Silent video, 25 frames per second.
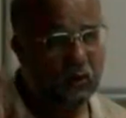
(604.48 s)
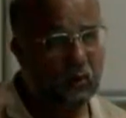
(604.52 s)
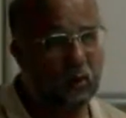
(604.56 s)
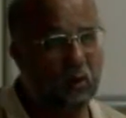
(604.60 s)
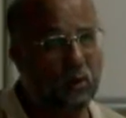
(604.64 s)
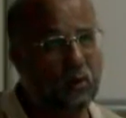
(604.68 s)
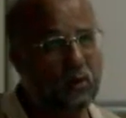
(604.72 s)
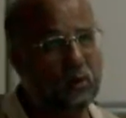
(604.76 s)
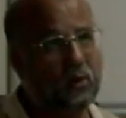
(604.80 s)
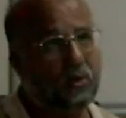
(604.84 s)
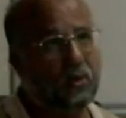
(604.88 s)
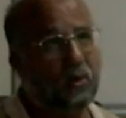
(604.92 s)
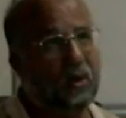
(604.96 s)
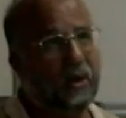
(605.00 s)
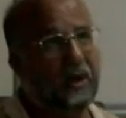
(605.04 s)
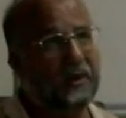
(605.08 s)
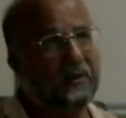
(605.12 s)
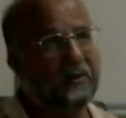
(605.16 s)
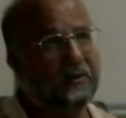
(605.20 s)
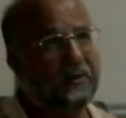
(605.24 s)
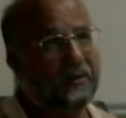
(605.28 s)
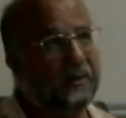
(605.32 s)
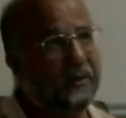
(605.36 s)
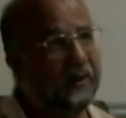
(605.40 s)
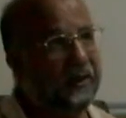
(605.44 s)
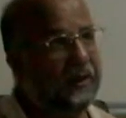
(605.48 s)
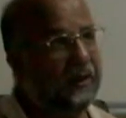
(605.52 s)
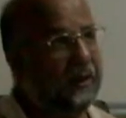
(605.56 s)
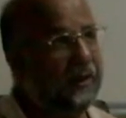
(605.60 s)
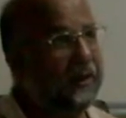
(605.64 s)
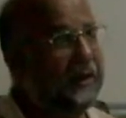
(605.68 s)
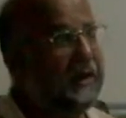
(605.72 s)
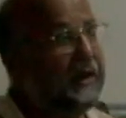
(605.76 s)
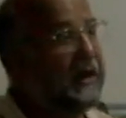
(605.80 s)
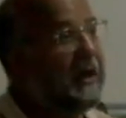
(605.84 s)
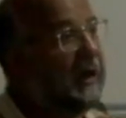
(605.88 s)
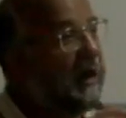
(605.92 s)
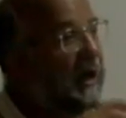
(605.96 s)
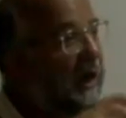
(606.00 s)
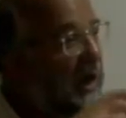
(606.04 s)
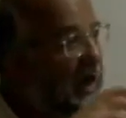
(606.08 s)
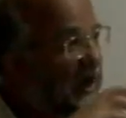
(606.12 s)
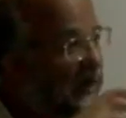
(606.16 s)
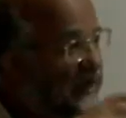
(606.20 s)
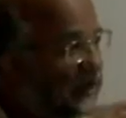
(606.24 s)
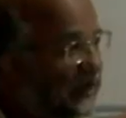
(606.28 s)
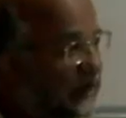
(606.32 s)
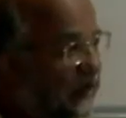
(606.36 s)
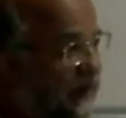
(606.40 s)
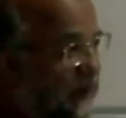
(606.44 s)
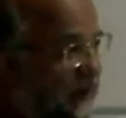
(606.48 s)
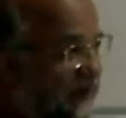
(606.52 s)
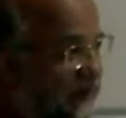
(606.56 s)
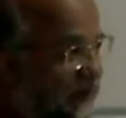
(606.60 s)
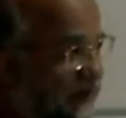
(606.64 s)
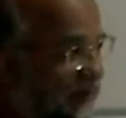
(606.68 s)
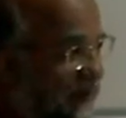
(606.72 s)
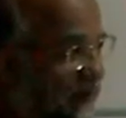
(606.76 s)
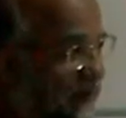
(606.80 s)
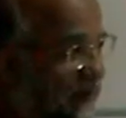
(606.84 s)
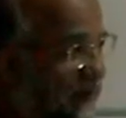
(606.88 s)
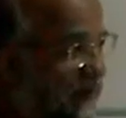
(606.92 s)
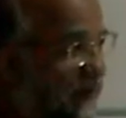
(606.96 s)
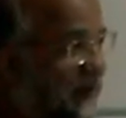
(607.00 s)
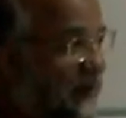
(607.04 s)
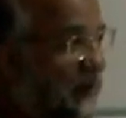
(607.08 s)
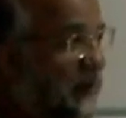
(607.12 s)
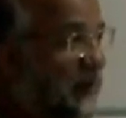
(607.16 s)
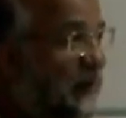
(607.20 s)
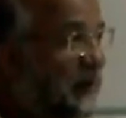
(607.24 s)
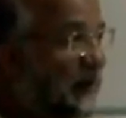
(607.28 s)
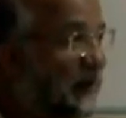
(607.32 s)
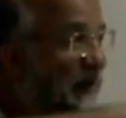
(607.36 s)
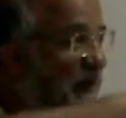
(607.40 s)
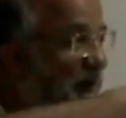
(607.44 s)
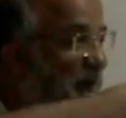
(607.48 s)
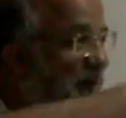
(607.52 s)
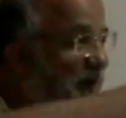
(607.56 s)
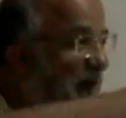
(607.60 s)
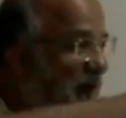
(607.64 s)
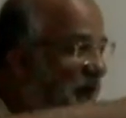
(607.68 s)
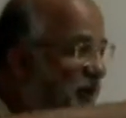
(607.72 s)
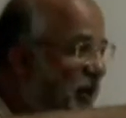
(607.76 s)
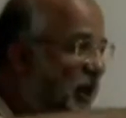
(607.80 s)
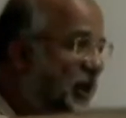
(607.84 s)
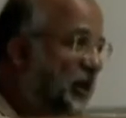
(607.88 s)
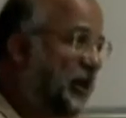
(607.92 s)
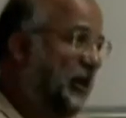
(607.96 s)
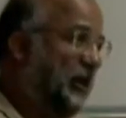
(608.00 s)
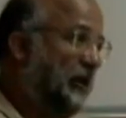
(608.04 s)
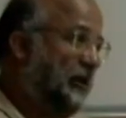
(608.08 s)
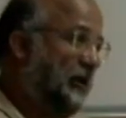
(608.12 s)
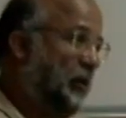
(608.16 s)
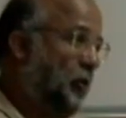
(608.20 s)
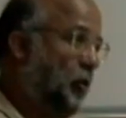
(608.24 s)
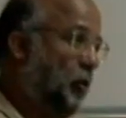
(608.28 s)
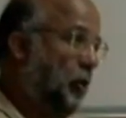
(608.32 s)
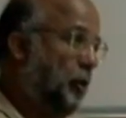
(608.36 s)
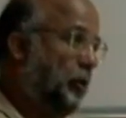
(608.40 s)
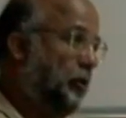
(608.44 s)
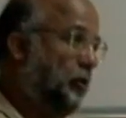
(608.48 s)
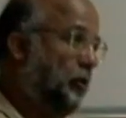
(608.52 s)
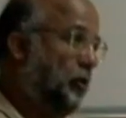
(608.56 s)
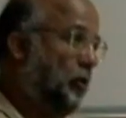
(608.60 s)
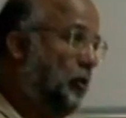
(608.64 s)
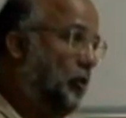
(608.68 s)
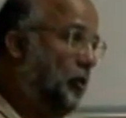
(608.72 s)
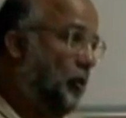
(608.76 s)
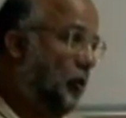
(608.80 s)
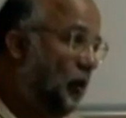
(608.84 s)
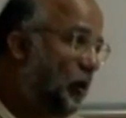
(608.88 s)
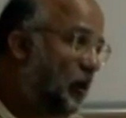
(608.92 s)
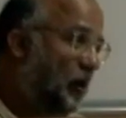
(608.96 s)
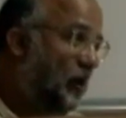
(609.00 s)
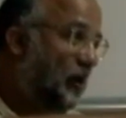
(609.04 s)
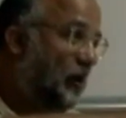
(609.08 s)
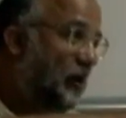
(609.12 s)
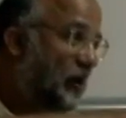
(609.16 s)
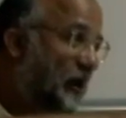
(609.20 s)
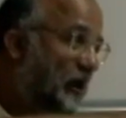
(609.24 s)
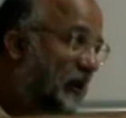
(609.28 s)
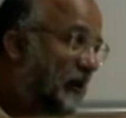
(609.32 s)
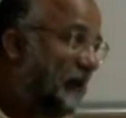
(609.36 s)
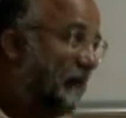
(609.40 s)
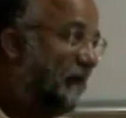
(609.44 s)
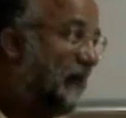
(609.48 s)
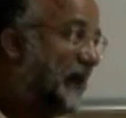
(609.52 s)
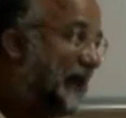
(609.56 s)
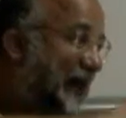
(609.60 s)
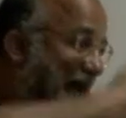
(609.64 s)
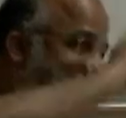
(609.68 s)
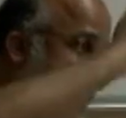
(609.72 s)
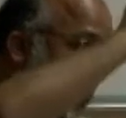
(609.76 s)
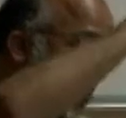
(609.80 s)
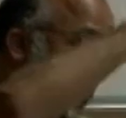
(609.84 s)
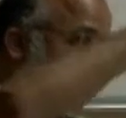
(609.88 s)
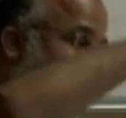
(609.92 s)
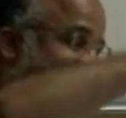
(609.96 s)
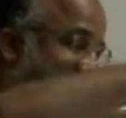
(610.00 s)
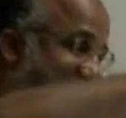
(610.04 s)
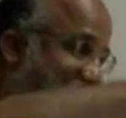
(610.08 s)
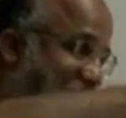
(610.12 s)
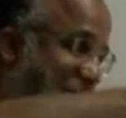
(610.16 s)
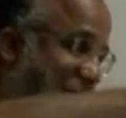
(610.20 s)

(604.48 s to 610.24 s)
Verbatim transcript: konusu ettiği hakikatin ne şekilde olduğunu ve ne şekilde